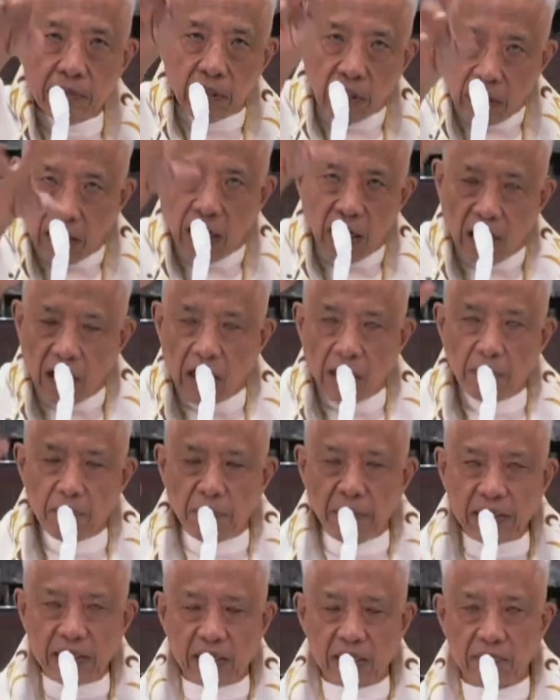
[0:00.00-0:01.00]

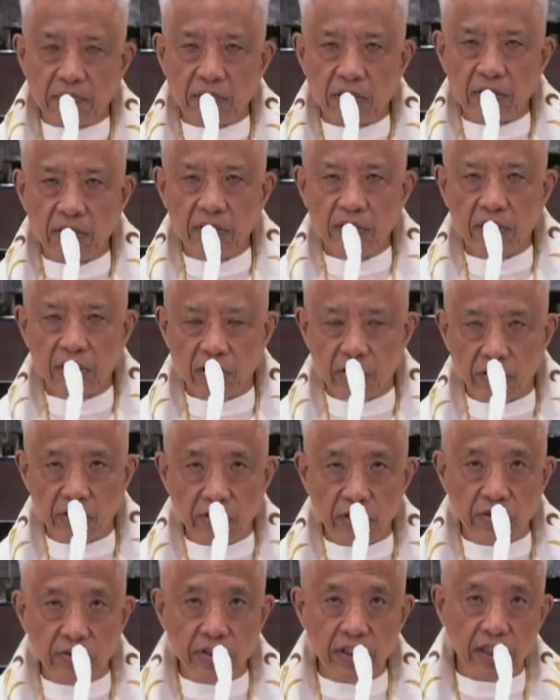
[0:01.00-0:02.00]
nalalampasan mo yung
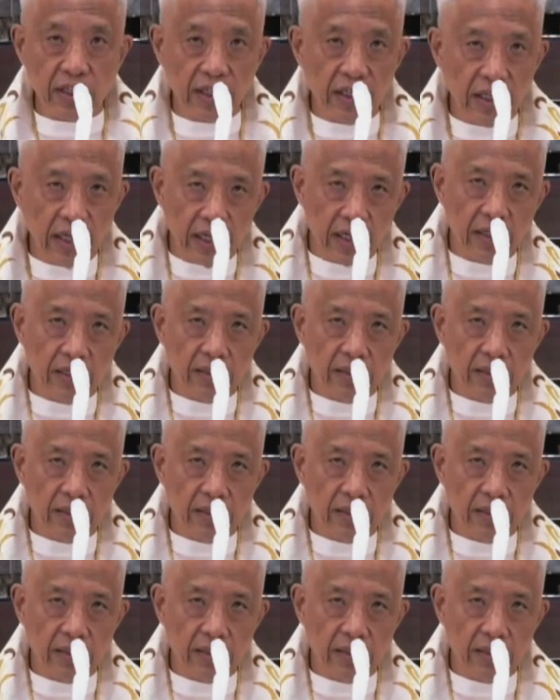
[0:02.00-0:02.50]
iyong sarili.